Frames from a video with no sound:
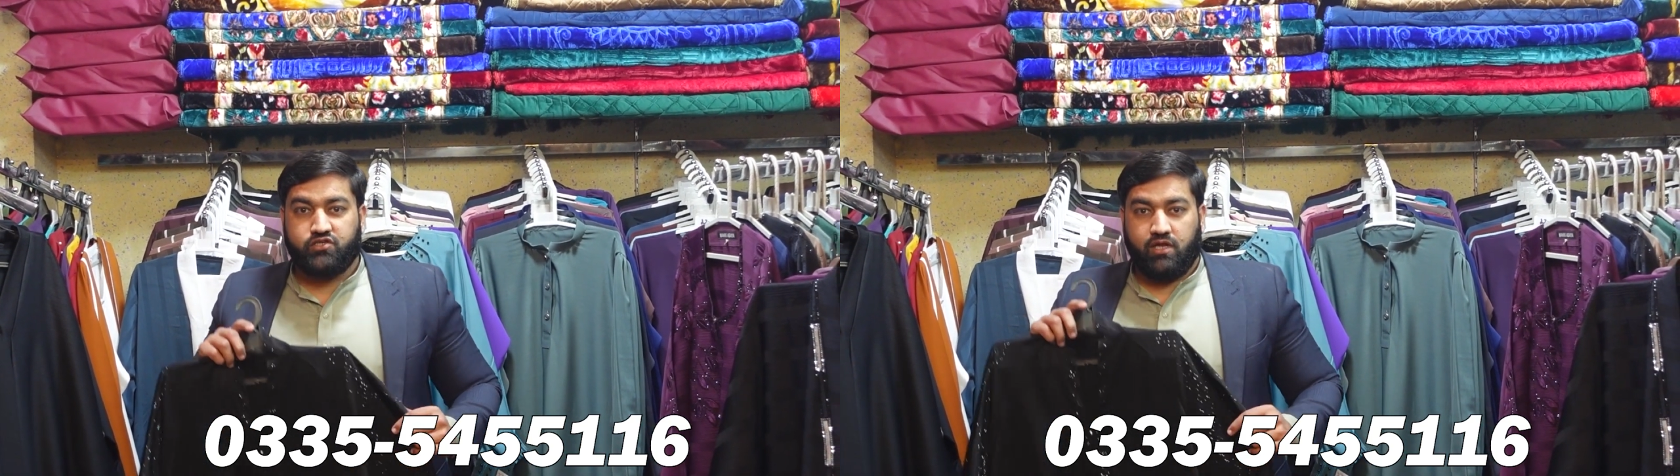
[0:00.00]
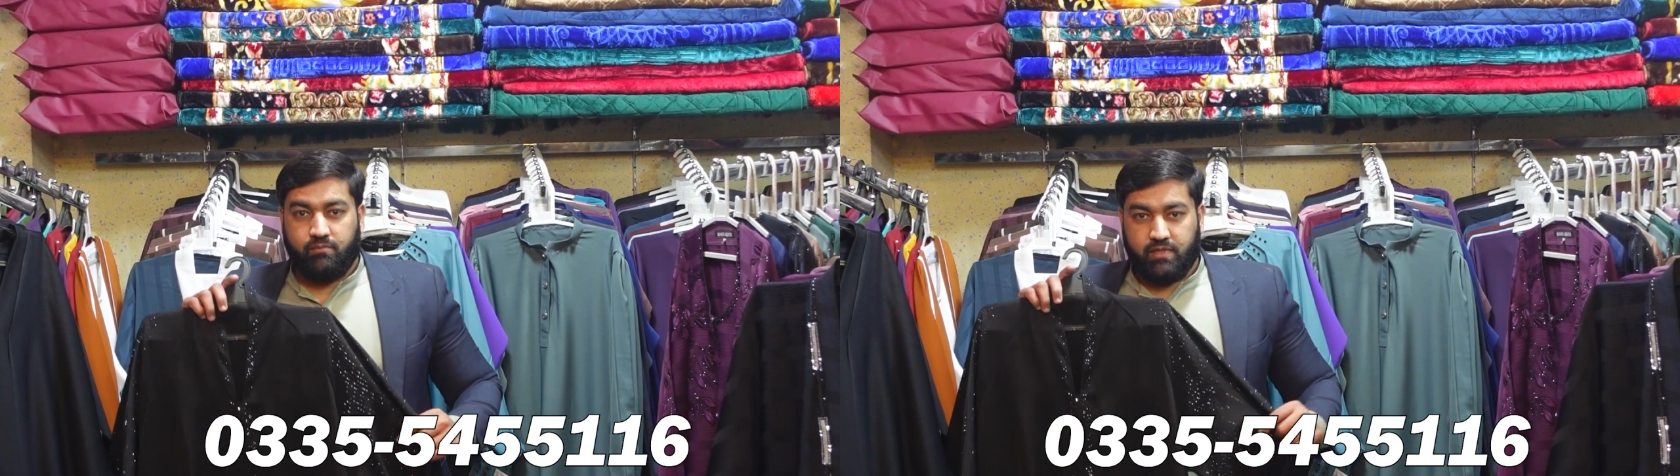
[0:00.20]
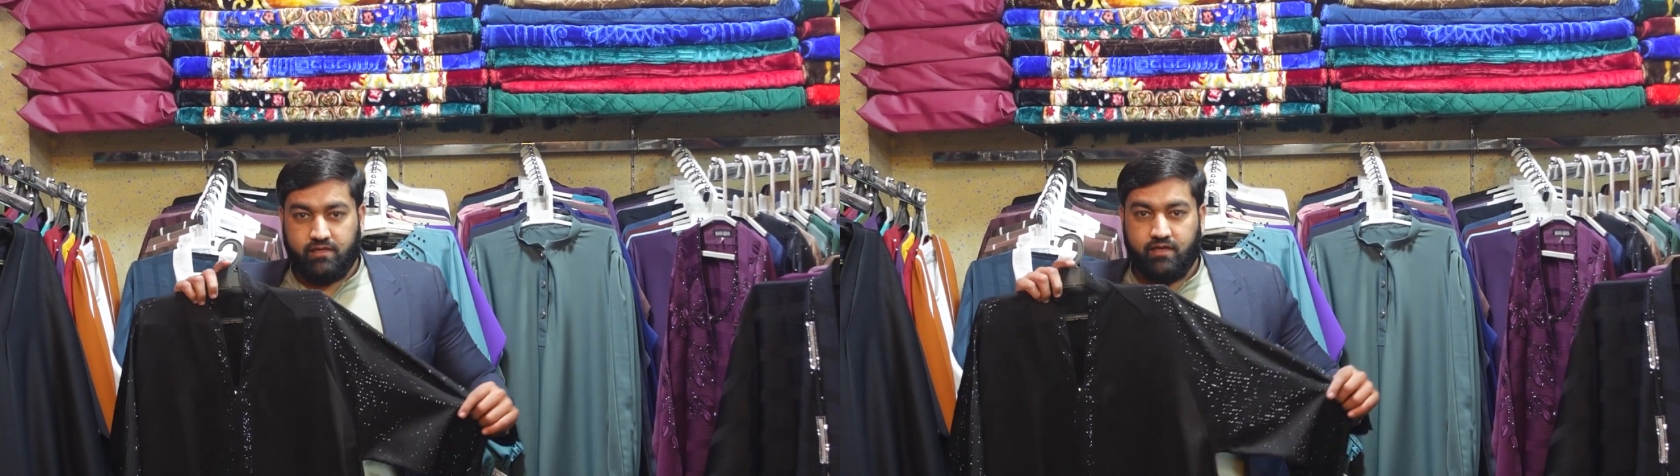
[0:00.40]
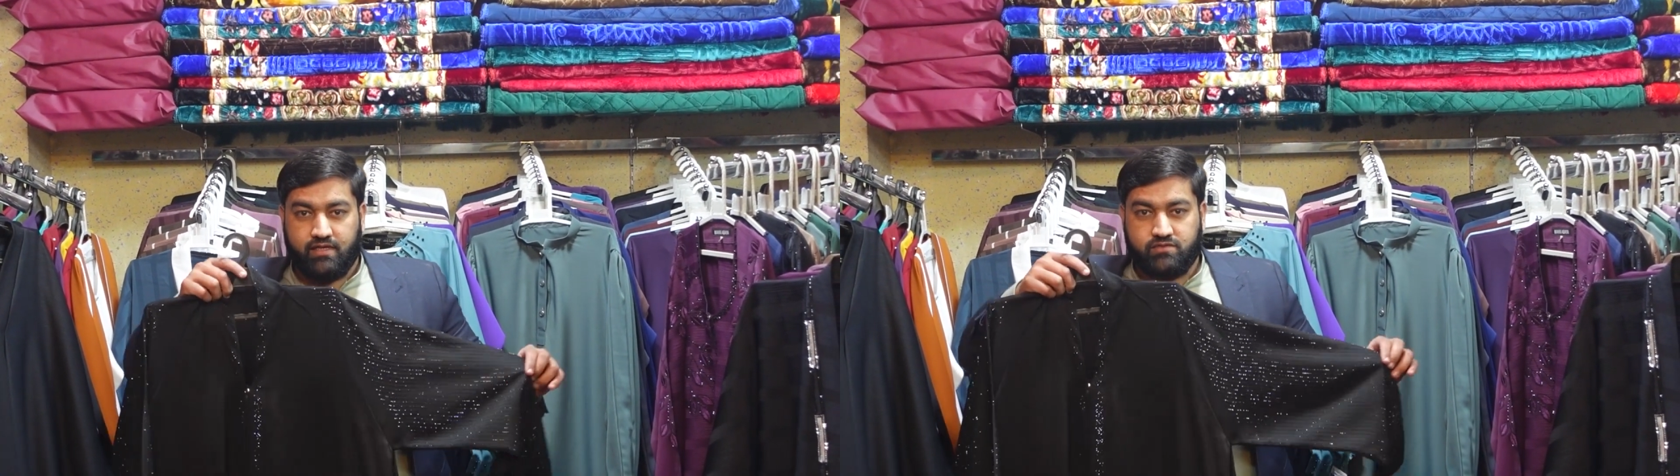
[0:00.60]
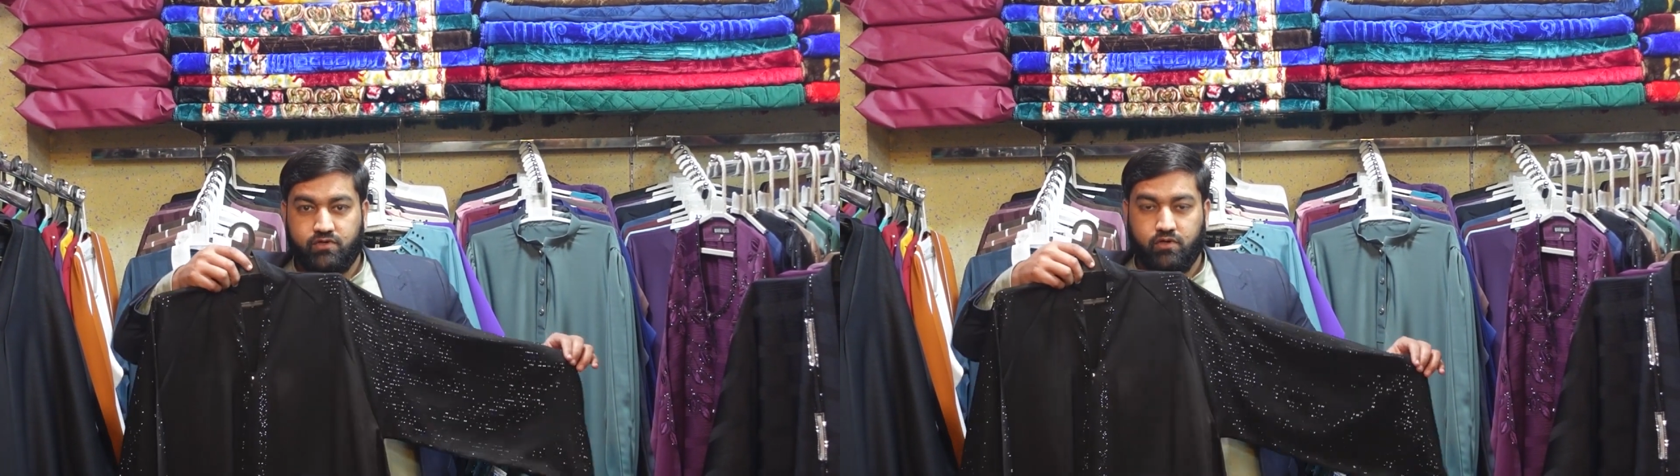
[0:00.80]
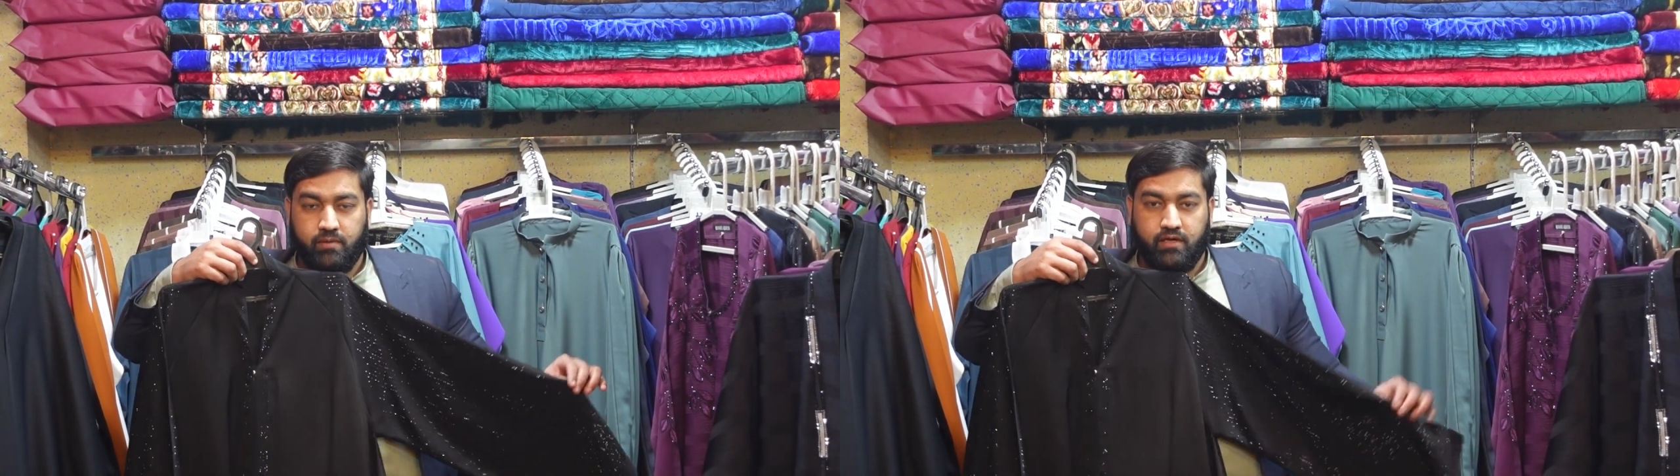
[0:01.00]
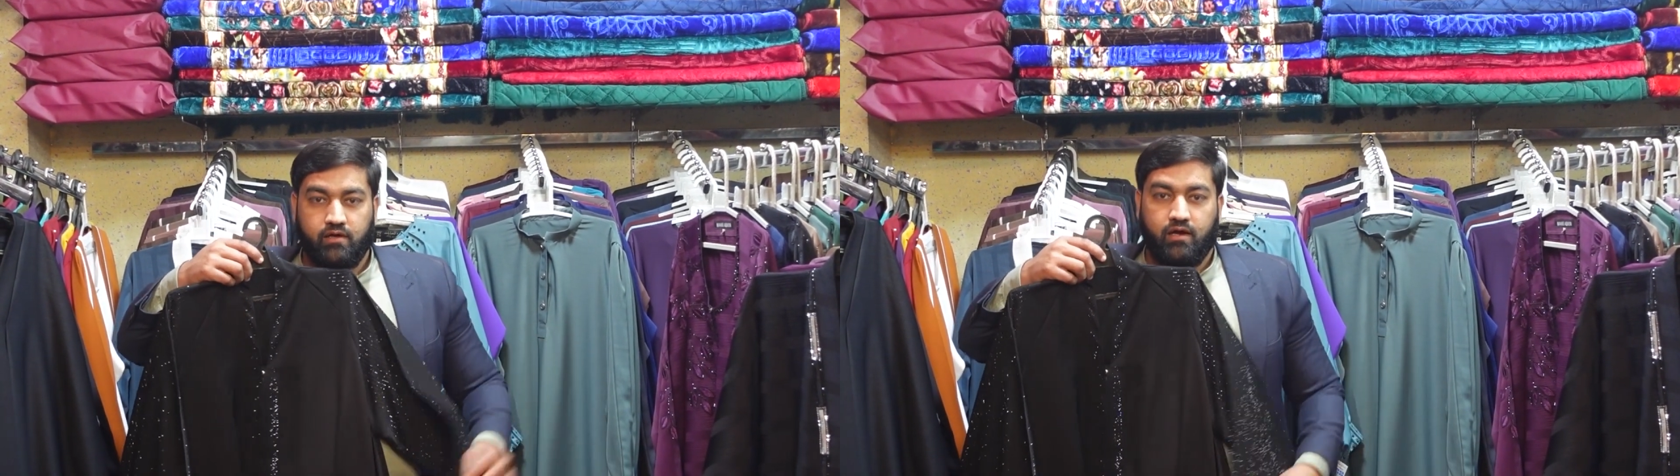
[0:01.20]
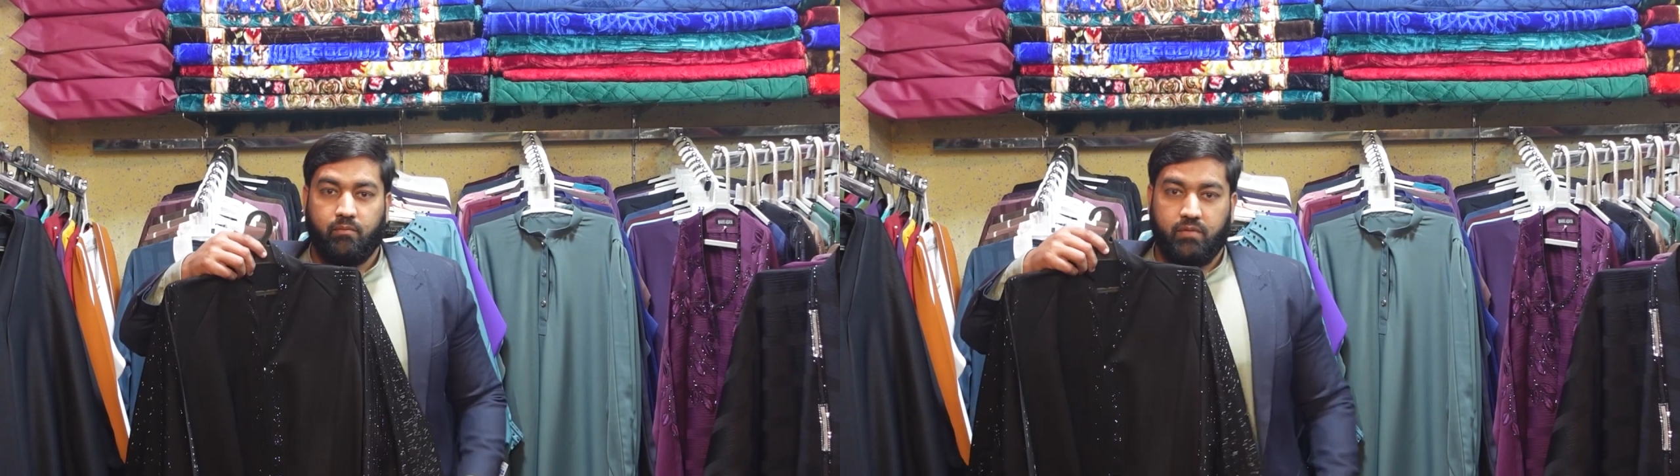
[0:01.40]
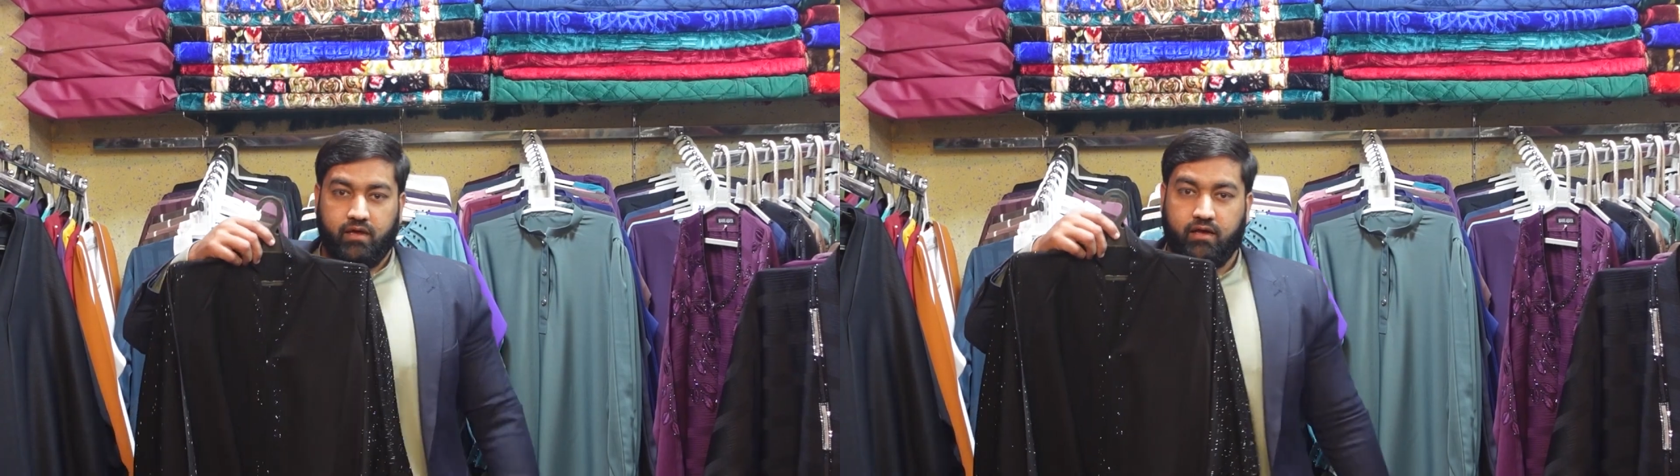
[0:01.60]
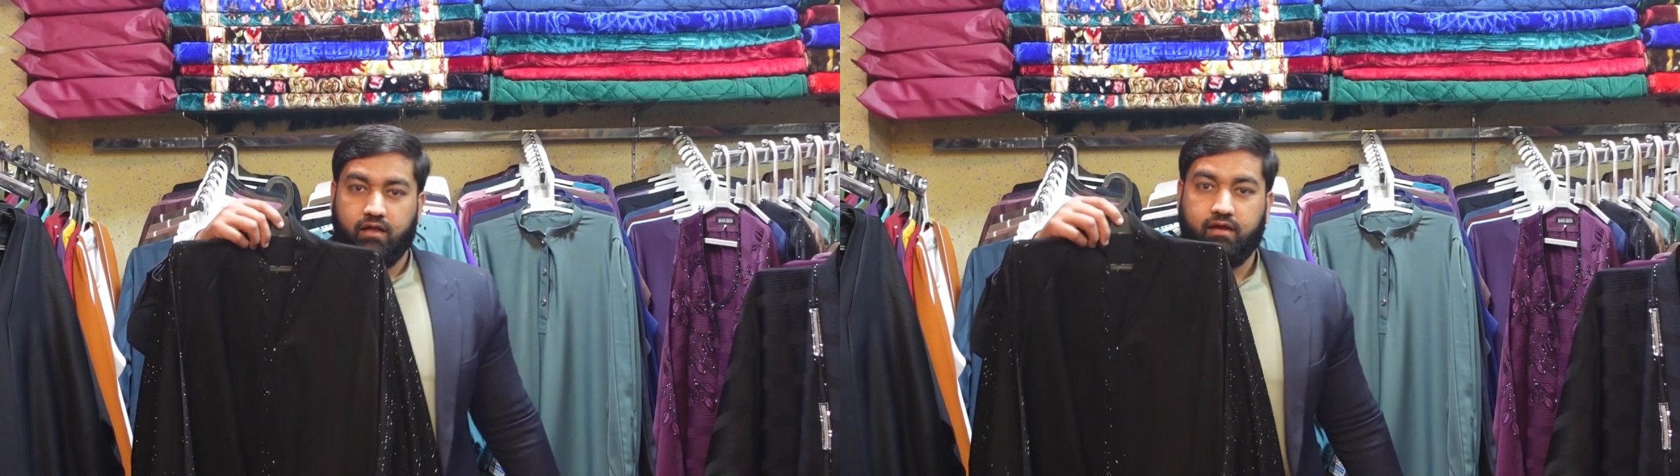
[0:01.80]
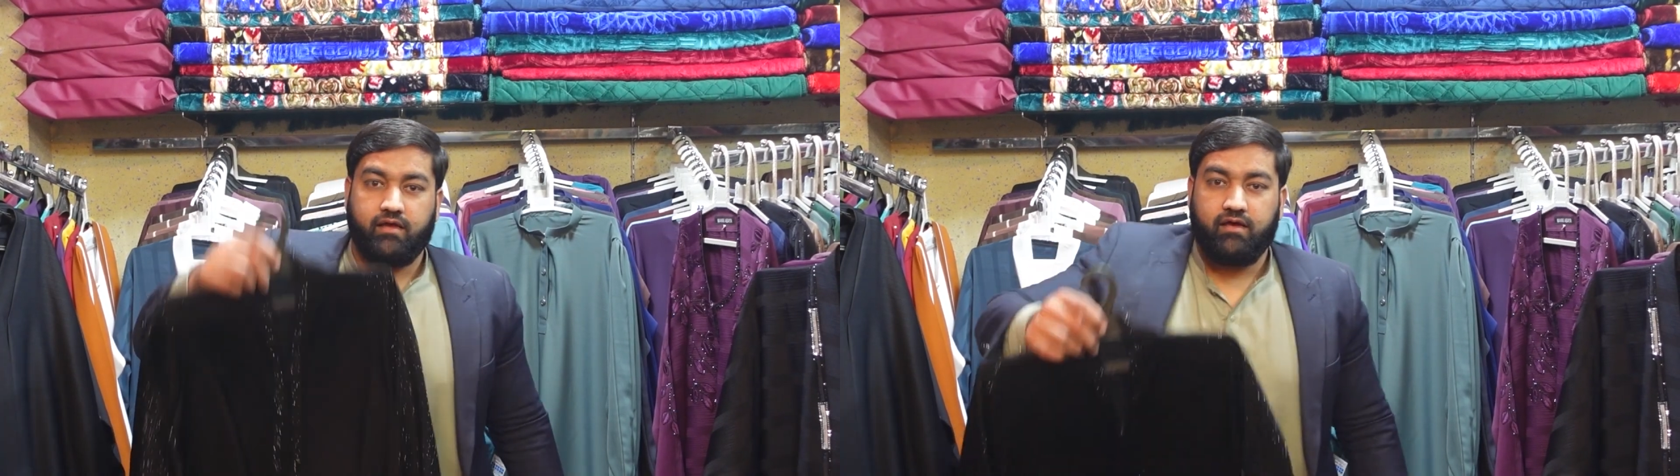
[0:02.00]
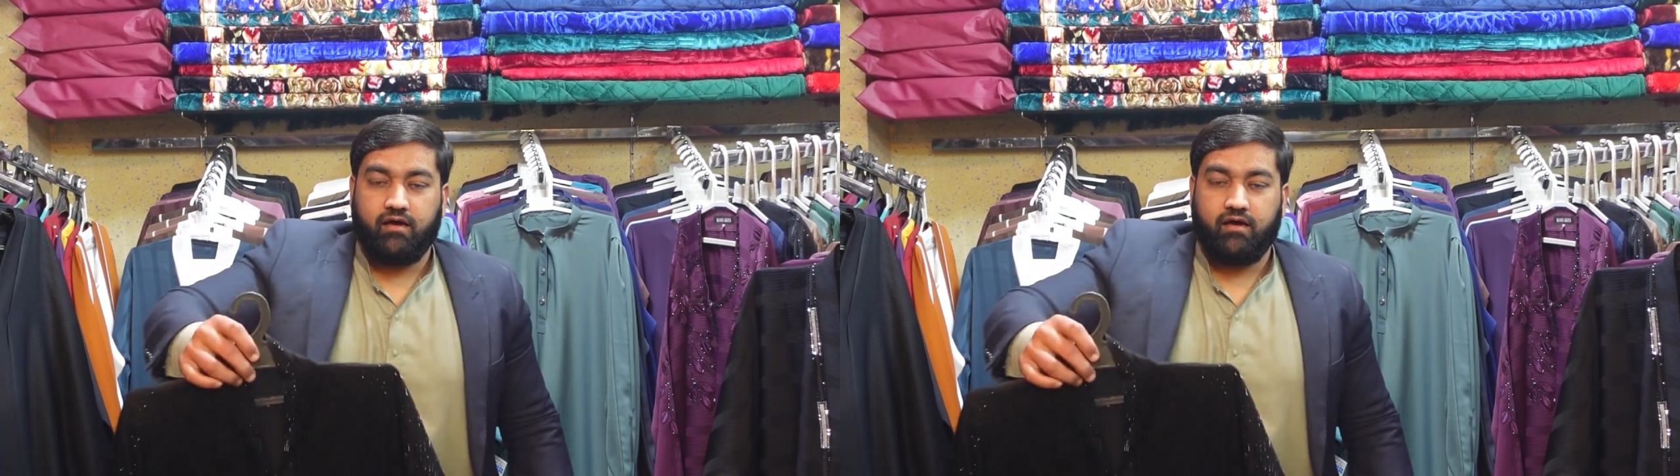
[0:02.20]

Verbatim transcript: शाला मिलते हैं नेक्स्ट वीडियो में अपना ख्याल रखें